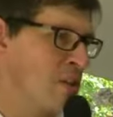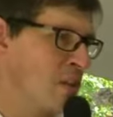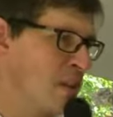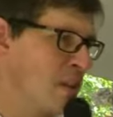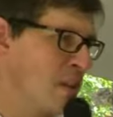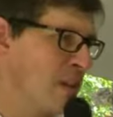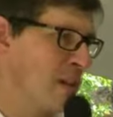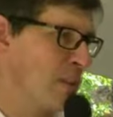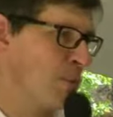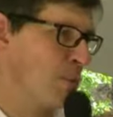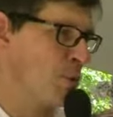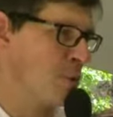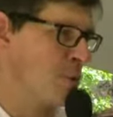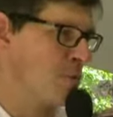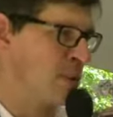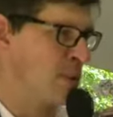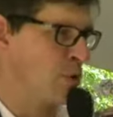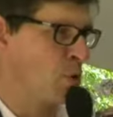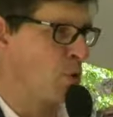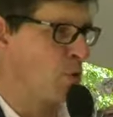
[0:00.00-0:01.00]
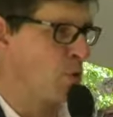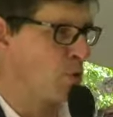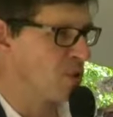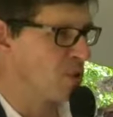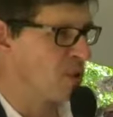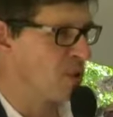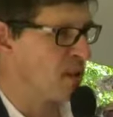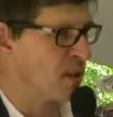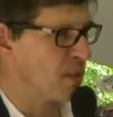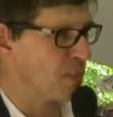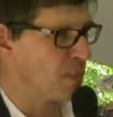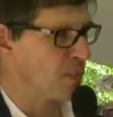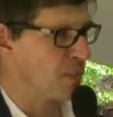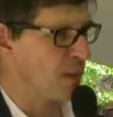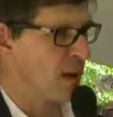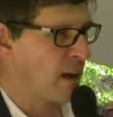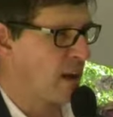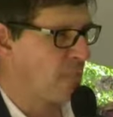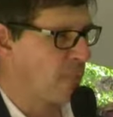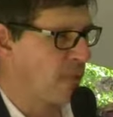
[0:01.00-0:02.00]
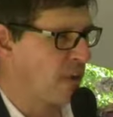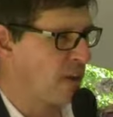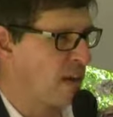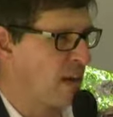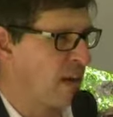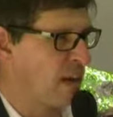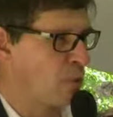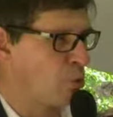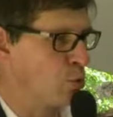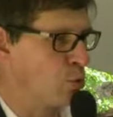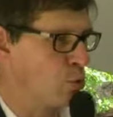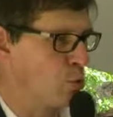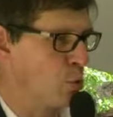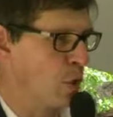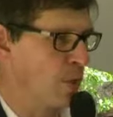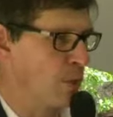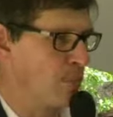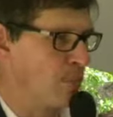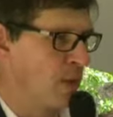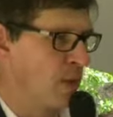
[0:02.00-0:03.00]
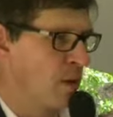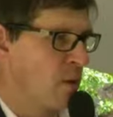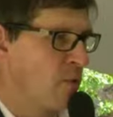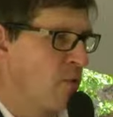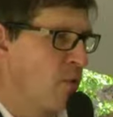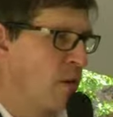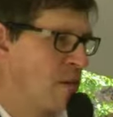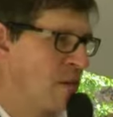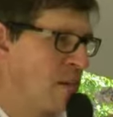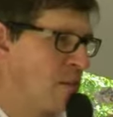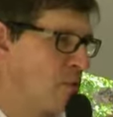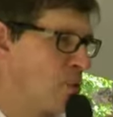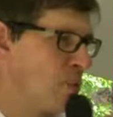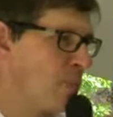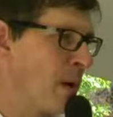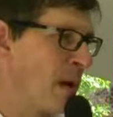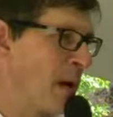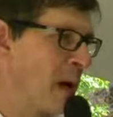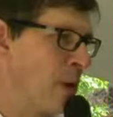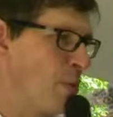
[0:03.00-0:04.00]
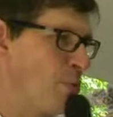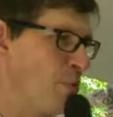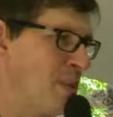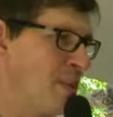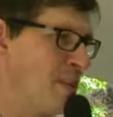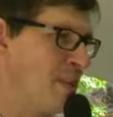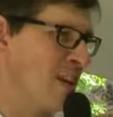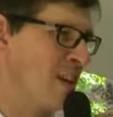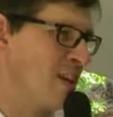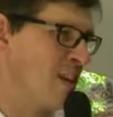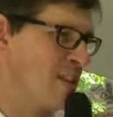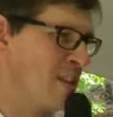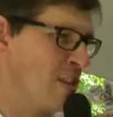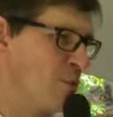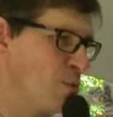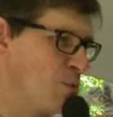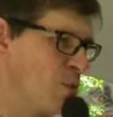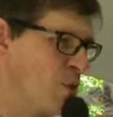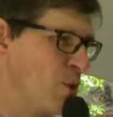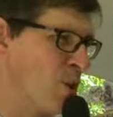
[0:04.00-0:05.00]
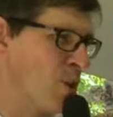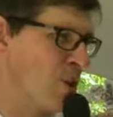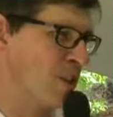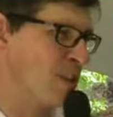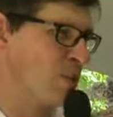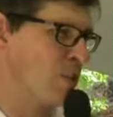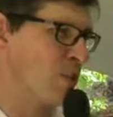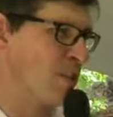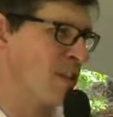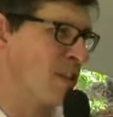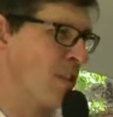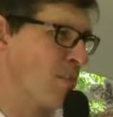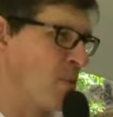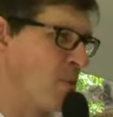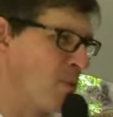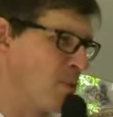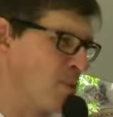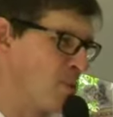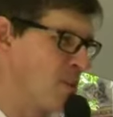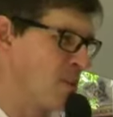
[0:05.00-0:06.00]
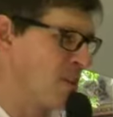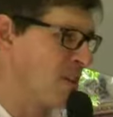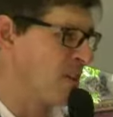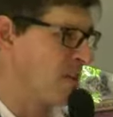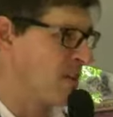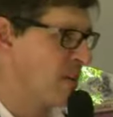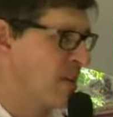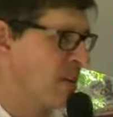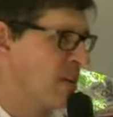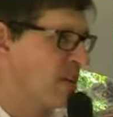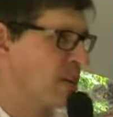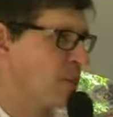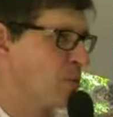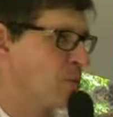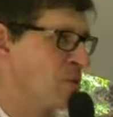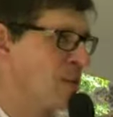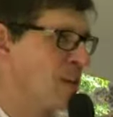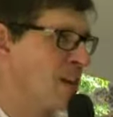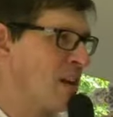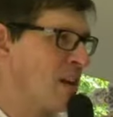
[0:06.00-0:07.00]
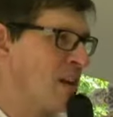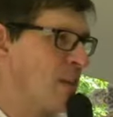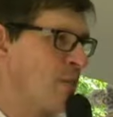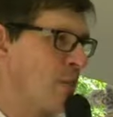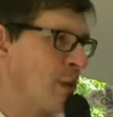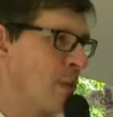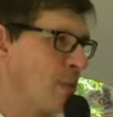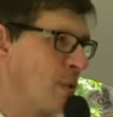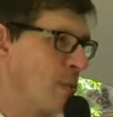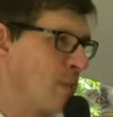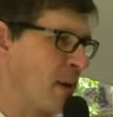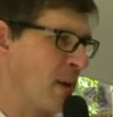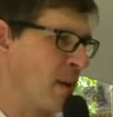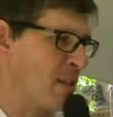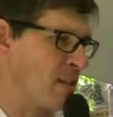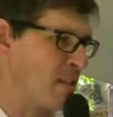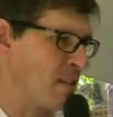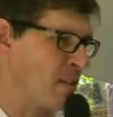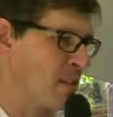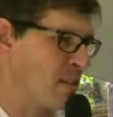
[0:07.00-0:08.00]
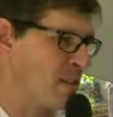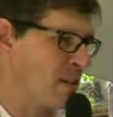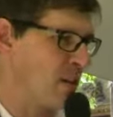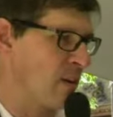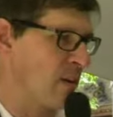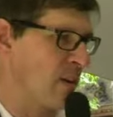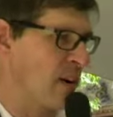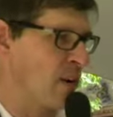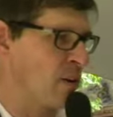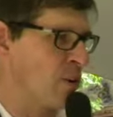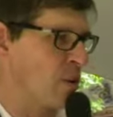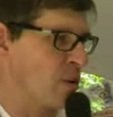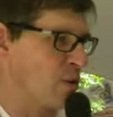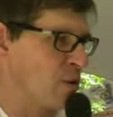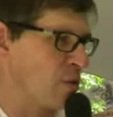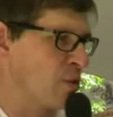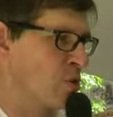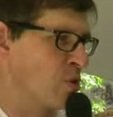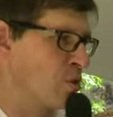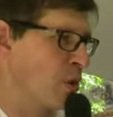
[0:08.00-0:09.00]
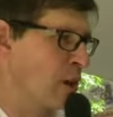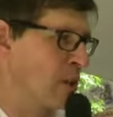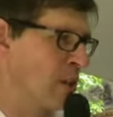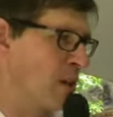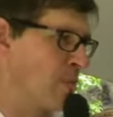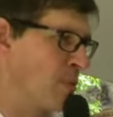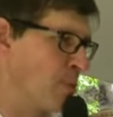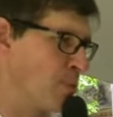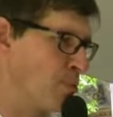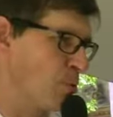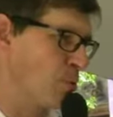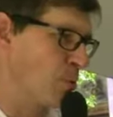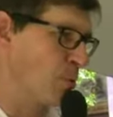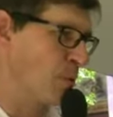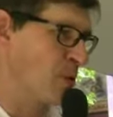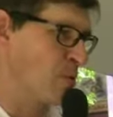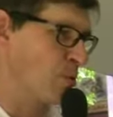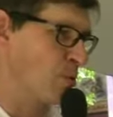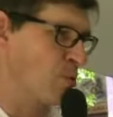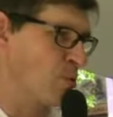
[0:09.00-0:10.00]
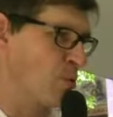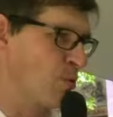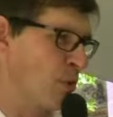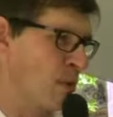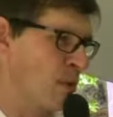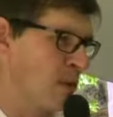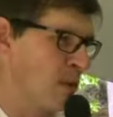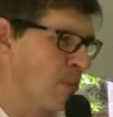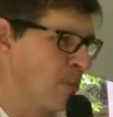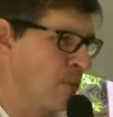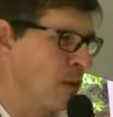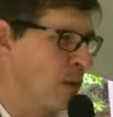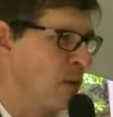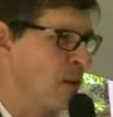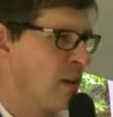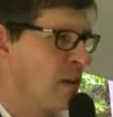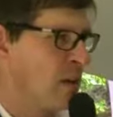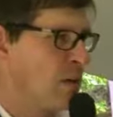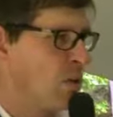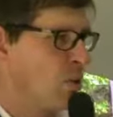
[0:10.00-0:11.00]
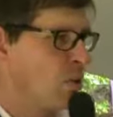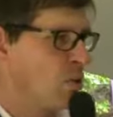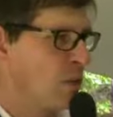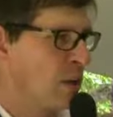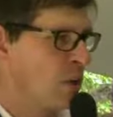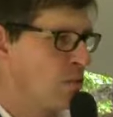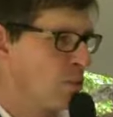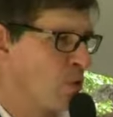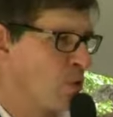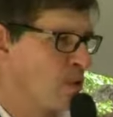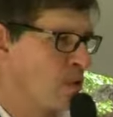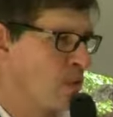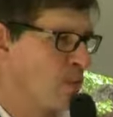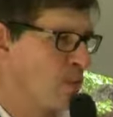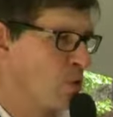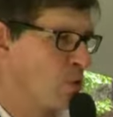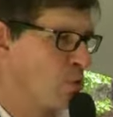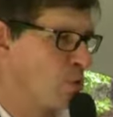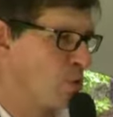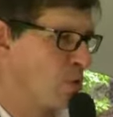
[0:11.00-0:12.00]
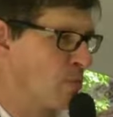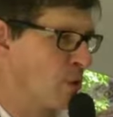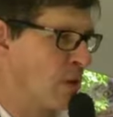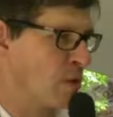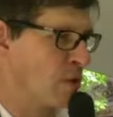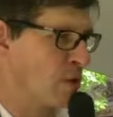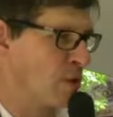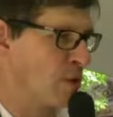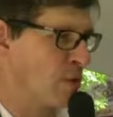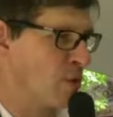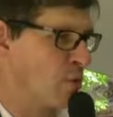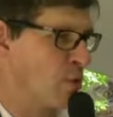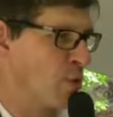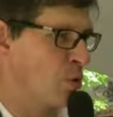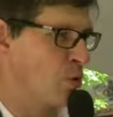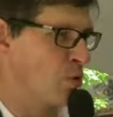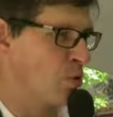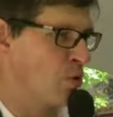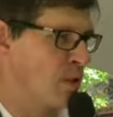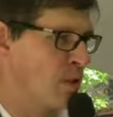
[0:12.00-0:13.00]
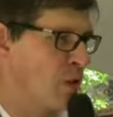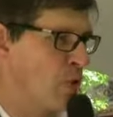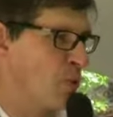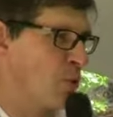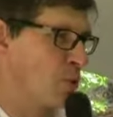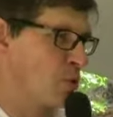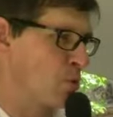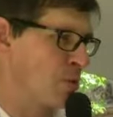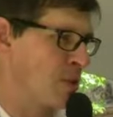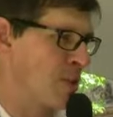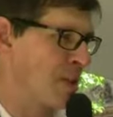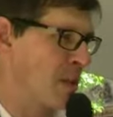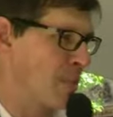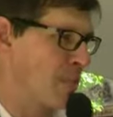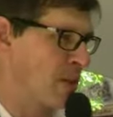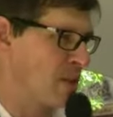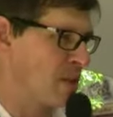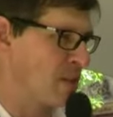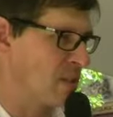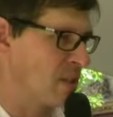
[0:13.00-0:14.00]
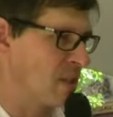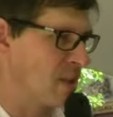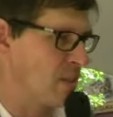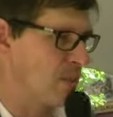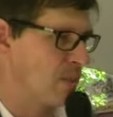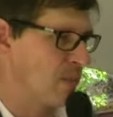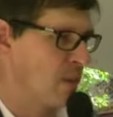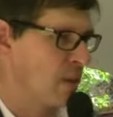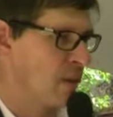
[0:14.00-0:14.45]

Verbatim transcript: à chacun la possibilité de rebondir après un coup dur face quelque part à une inégalité du sort qui fait qu'à un moment donné, tel ou tel est frappé par un sinistre alors que ça aurait très bien pu tomber sur son voisin. Et le rôle de l'assurance est bien justement à chacun de redonner en fonction de ses capacités